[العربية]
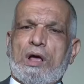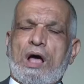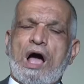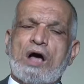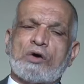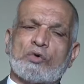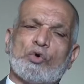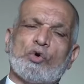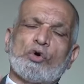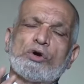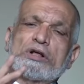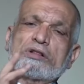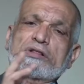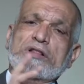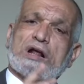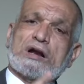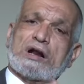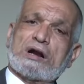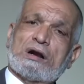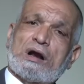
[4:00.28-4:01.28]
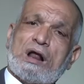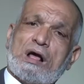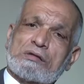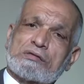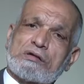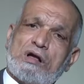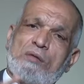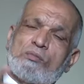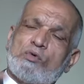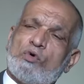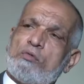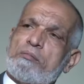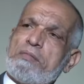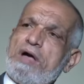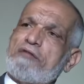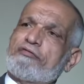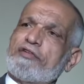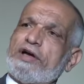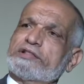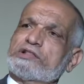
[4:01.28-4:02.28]
هنقول الضرر اللي اصابه
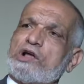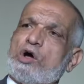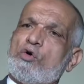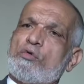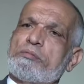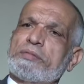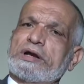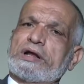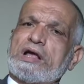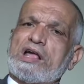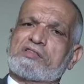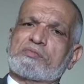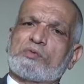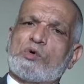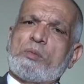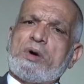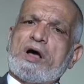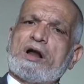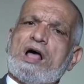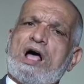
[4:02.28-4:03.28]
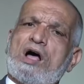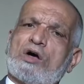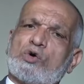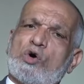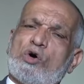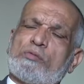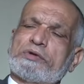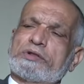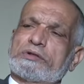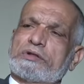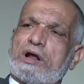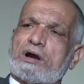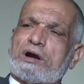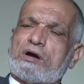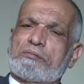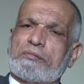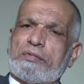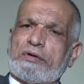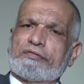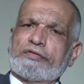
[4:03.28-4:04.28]
ما فاته من كسبه وما لحقه من
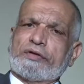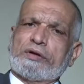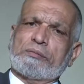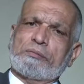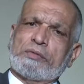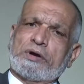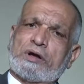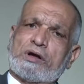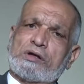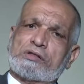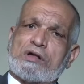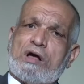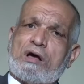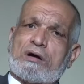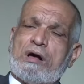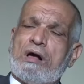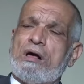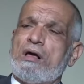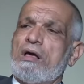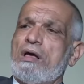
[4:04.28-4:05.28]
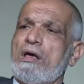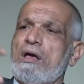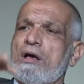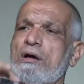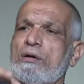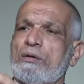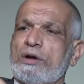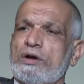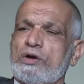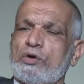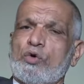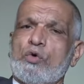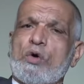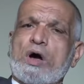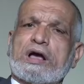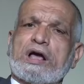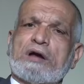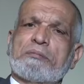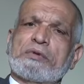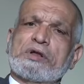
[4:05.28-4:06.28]
ضرر من خساره ان
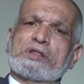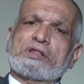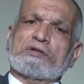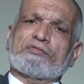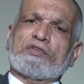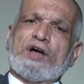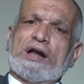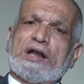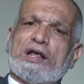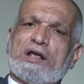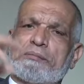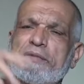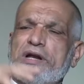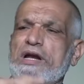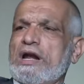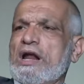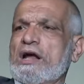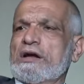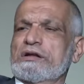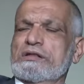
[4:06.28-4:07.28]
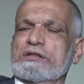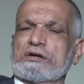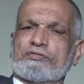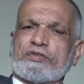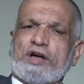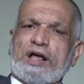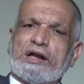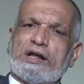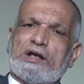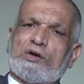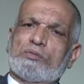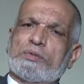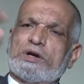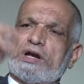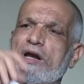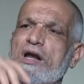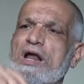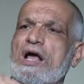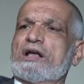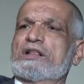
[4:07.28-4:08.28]
هو كان بيصرف عليه مين اللي هيصرف عليه
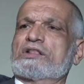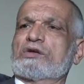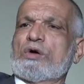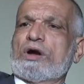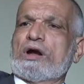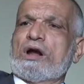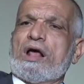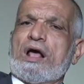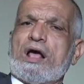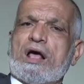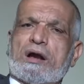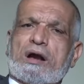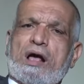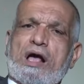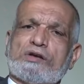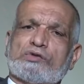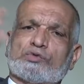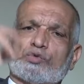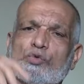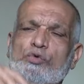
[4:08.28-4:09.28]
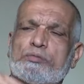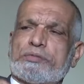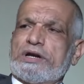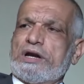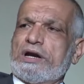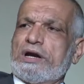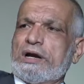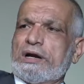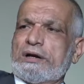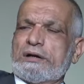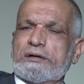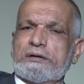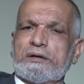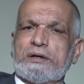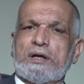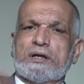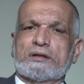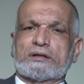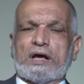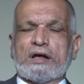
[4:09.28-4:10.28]
ومين اللي هيتولى رعايته ومين اللي
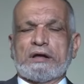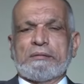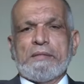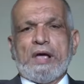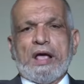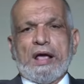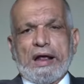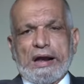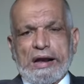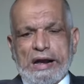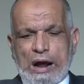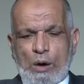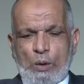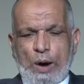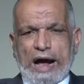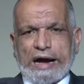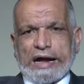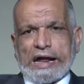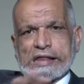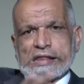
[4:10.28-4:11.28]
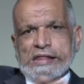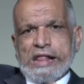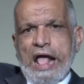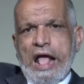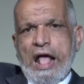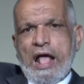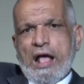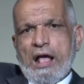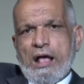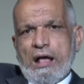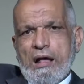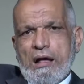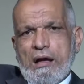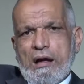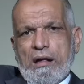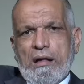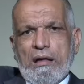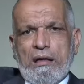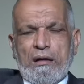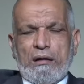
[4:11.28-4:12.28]
طيب لو عكسناها
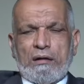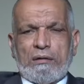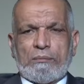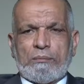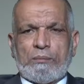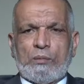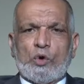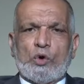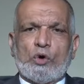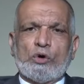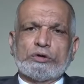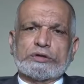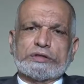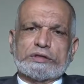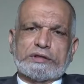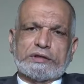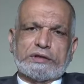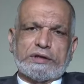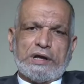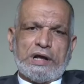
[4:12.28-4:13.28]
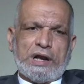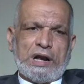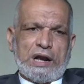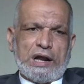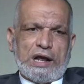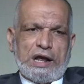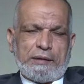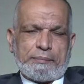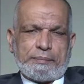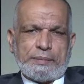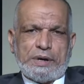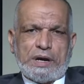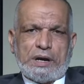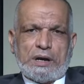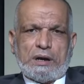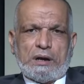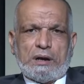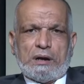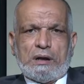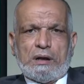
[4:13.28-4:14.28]
موت الابن
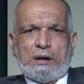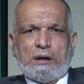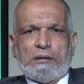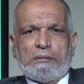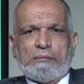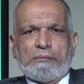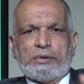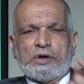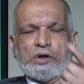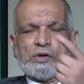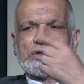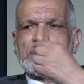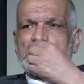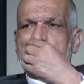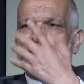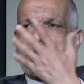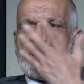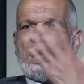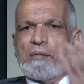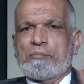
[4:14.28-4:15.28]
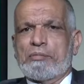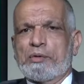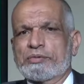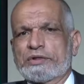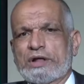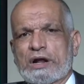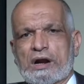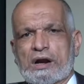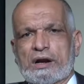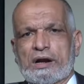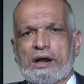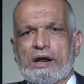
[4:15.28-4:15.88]
بيصيب الاب بضرر